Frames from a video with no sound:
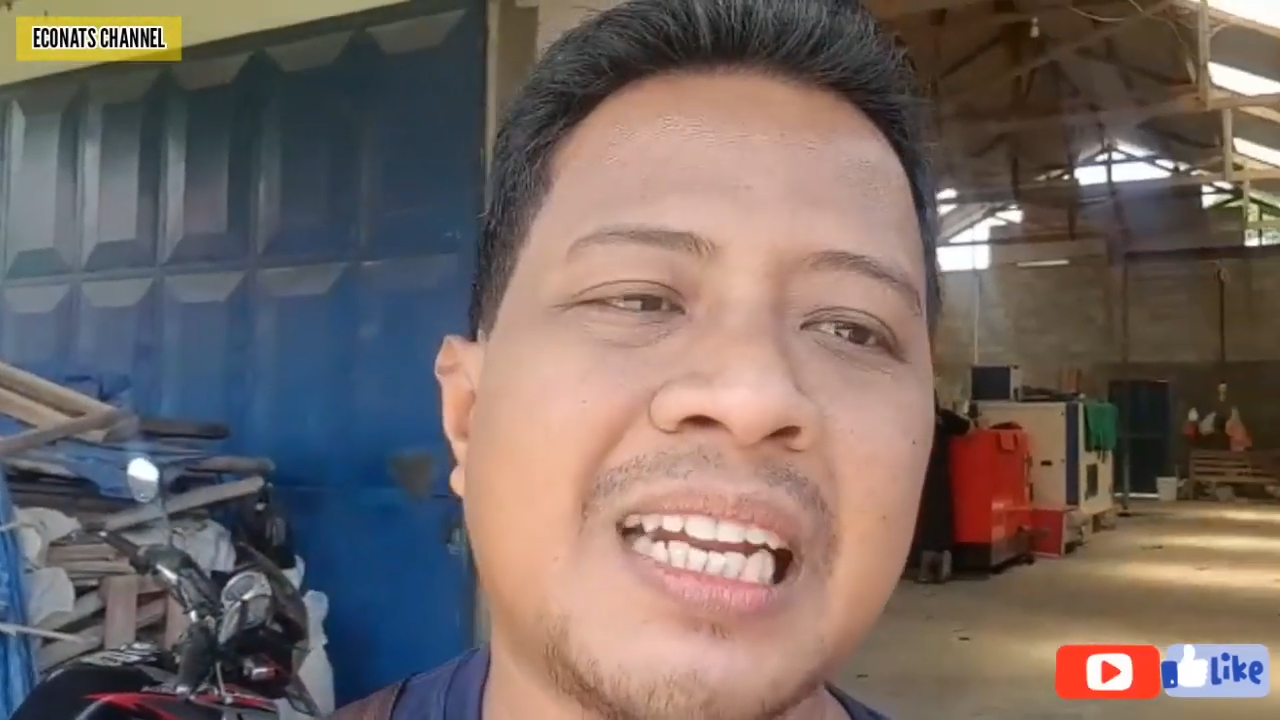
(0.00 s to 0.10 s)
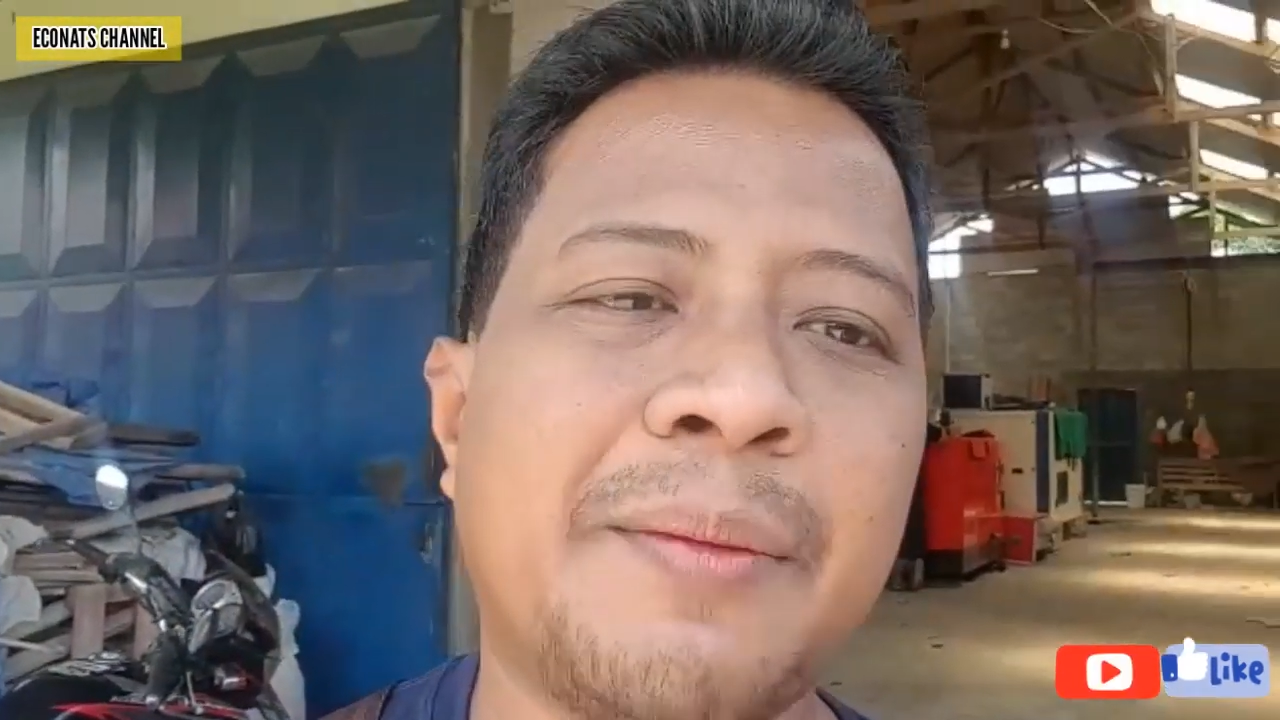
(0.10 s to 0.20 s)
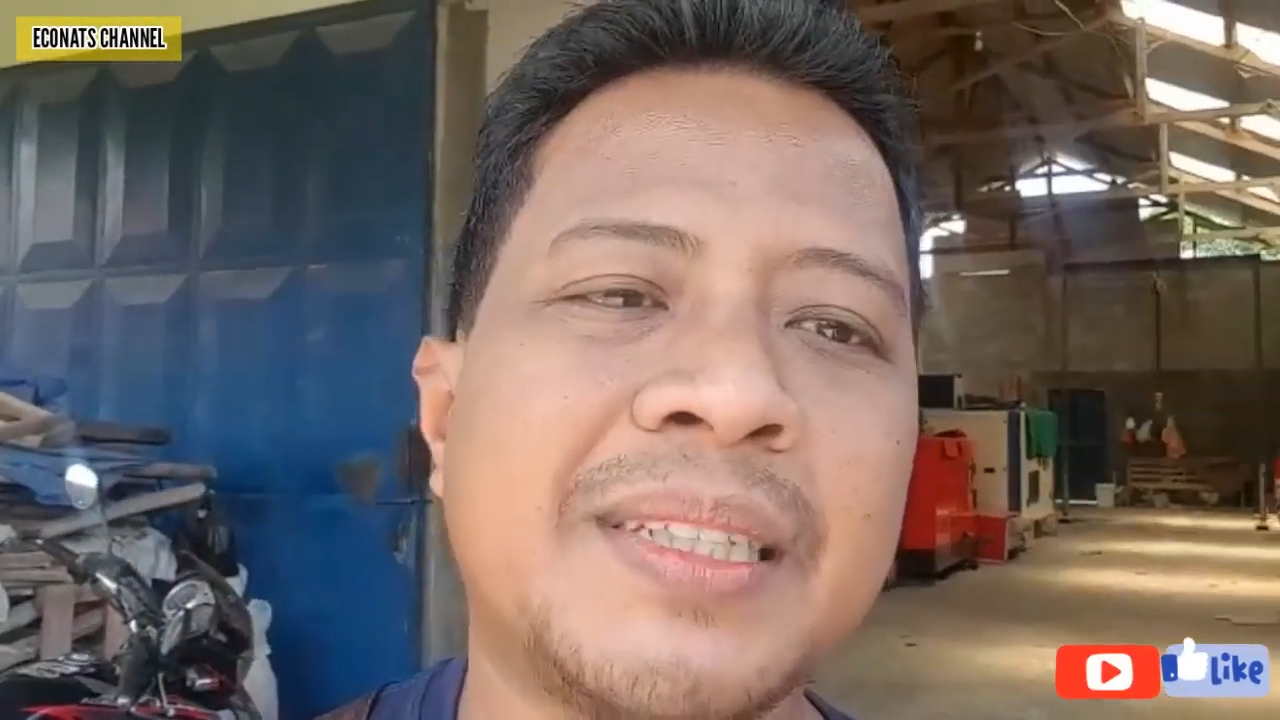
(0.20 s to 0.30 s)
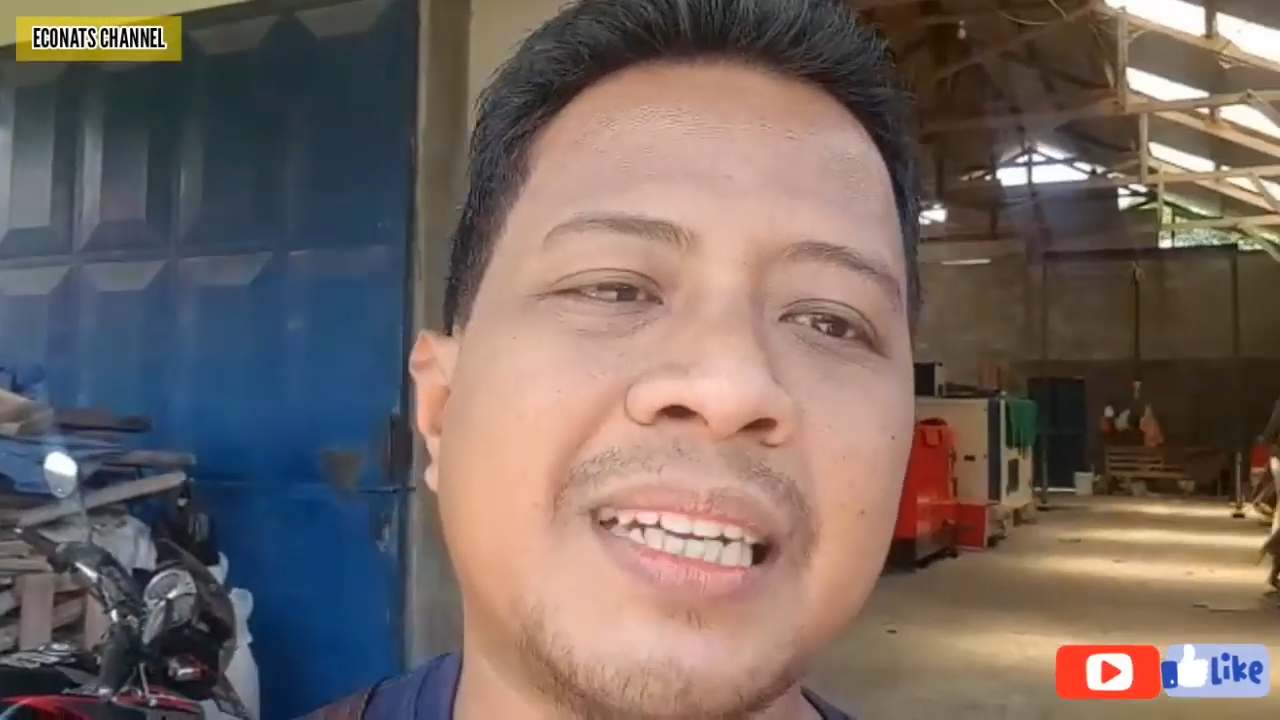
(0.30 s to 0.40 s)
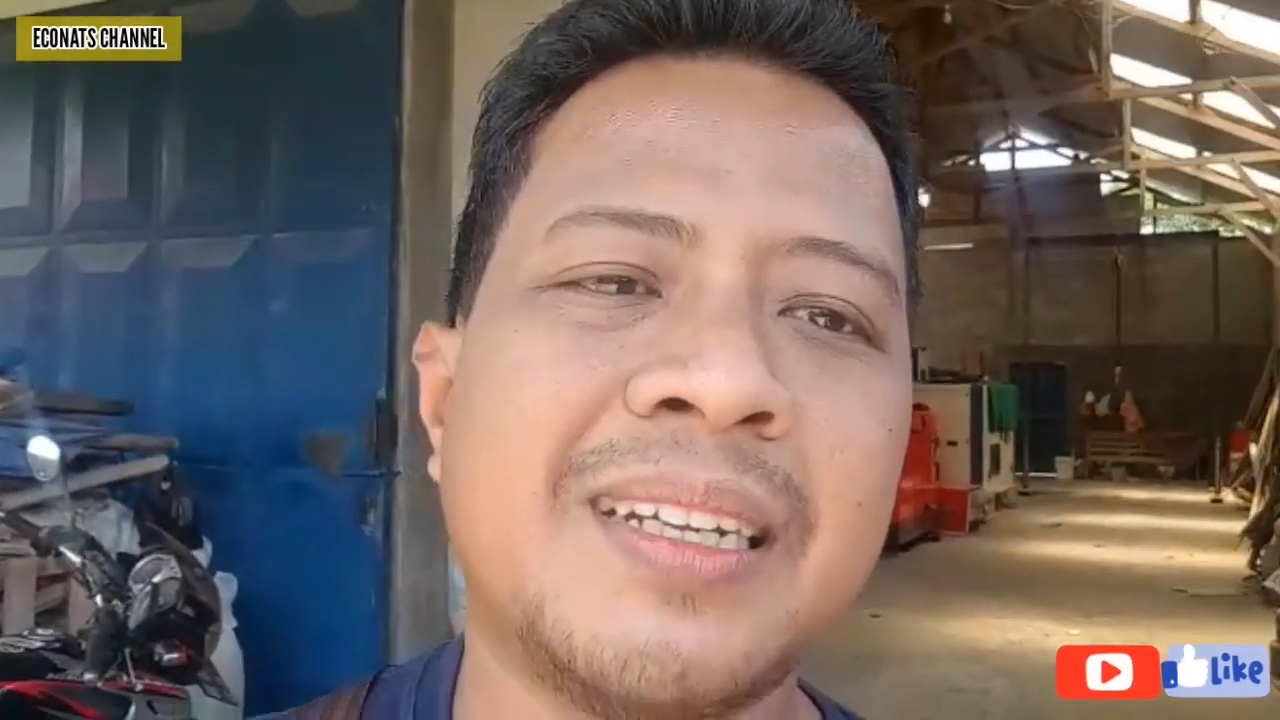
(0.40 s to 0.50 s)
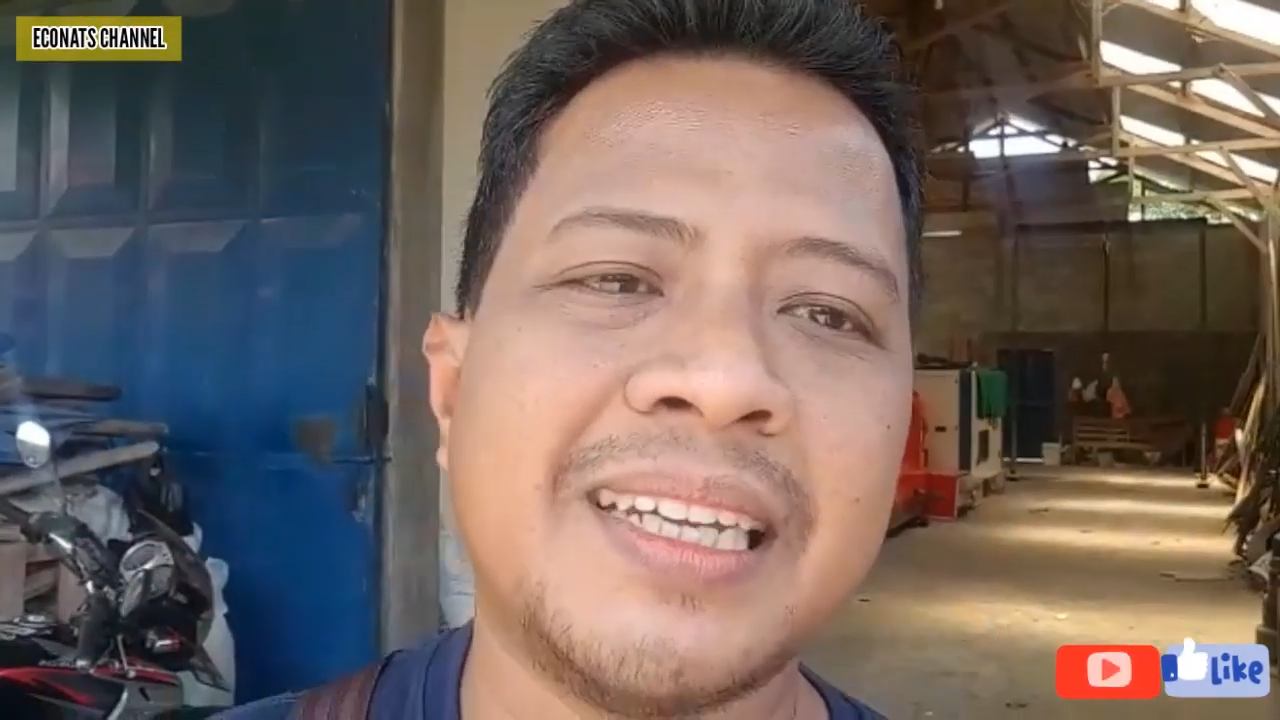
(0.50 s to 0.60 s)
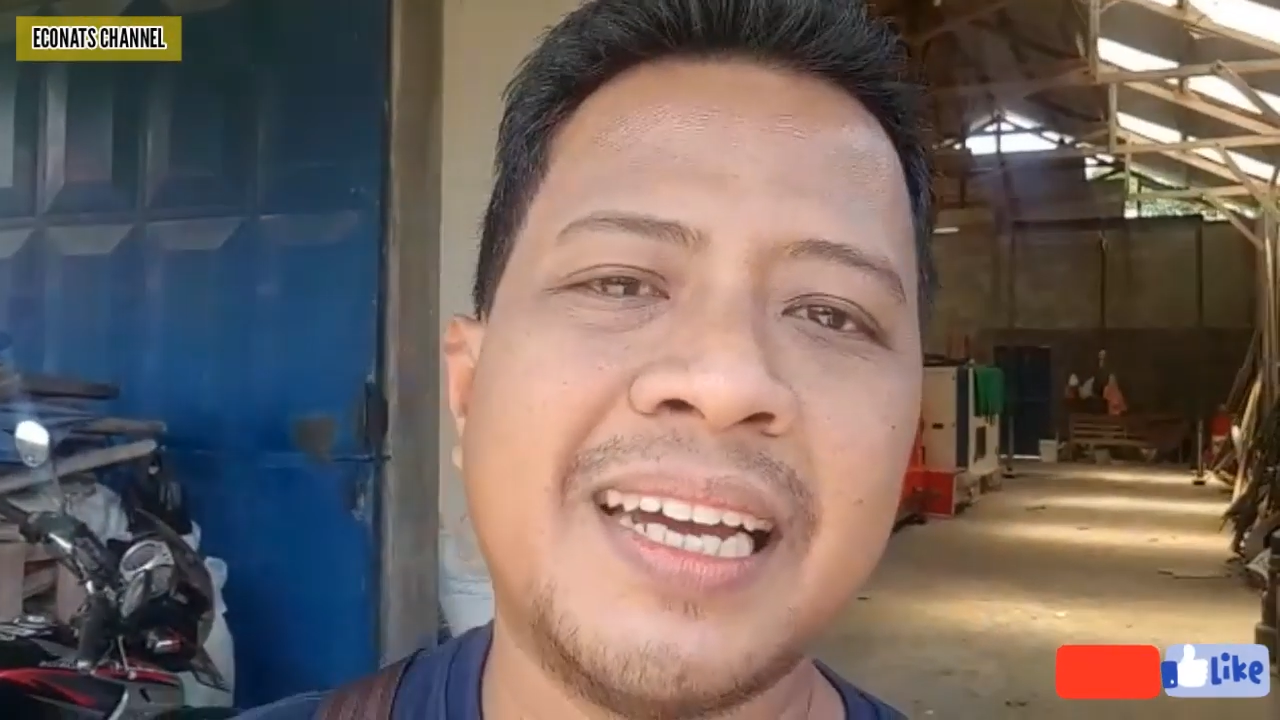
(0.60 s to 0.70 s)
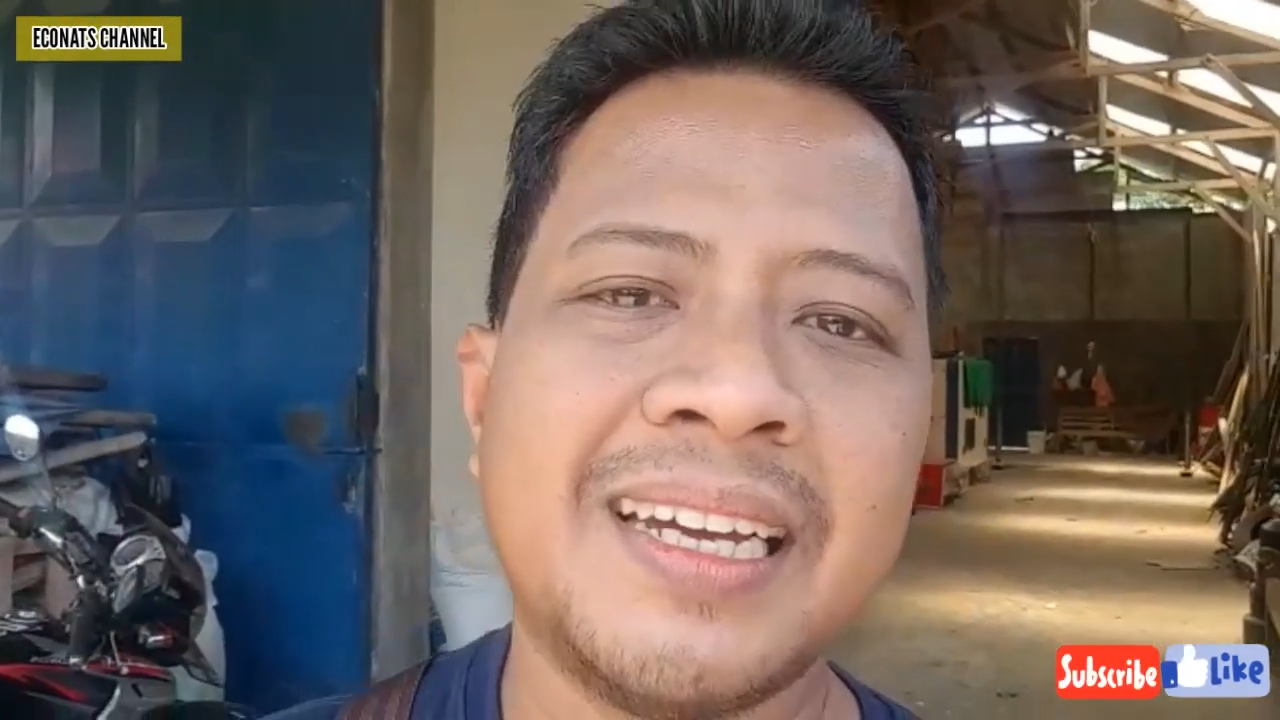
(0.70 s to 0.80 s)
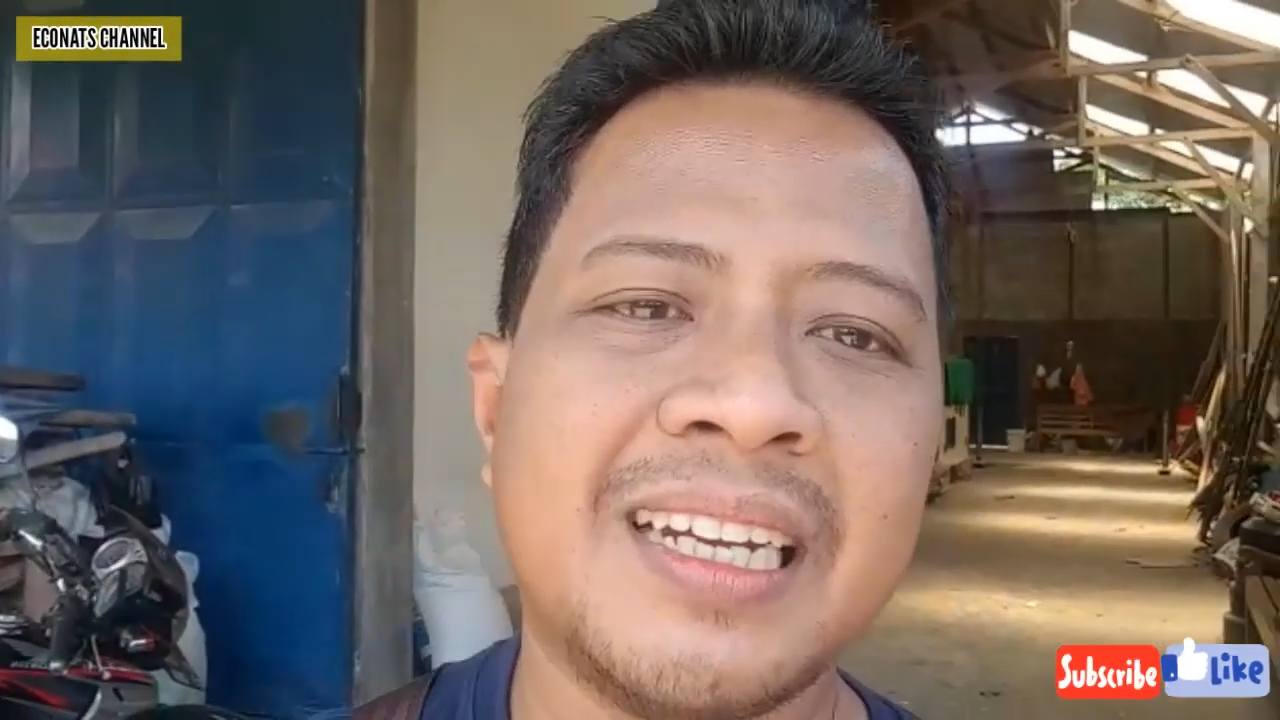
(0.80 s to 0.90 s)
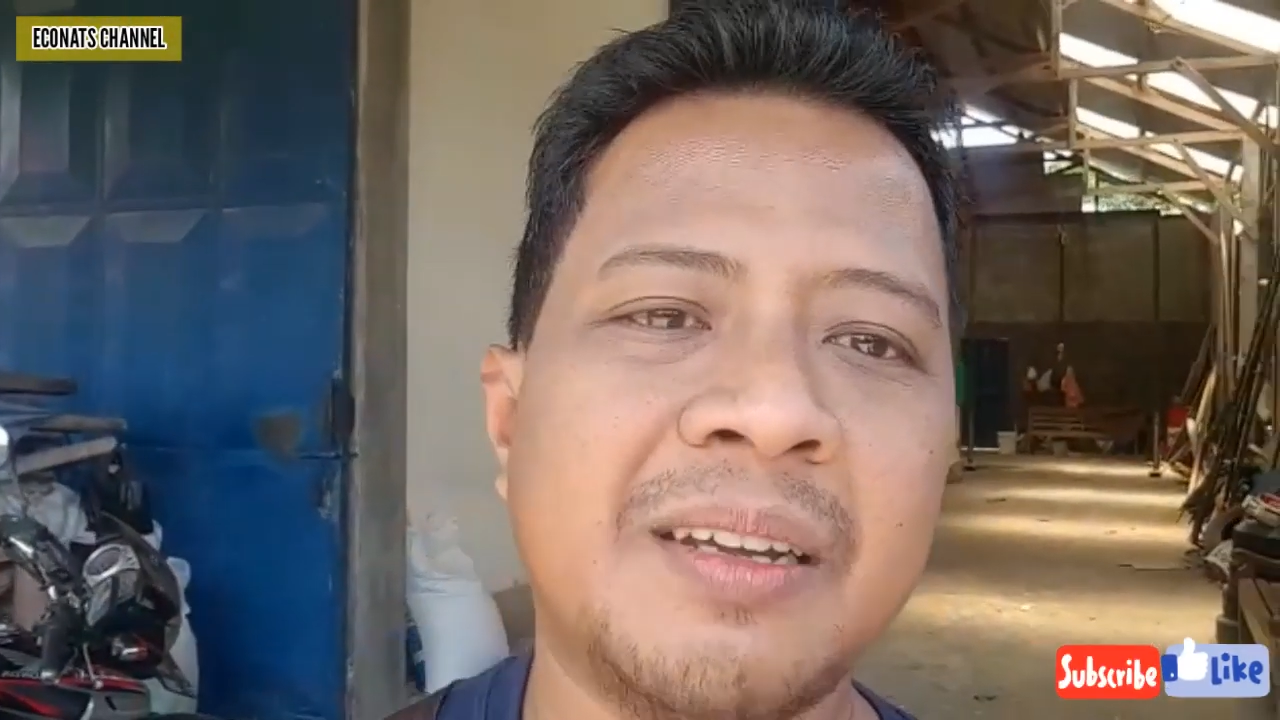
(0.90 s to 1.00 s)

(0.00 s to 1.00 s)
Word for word: dalam jalur ya.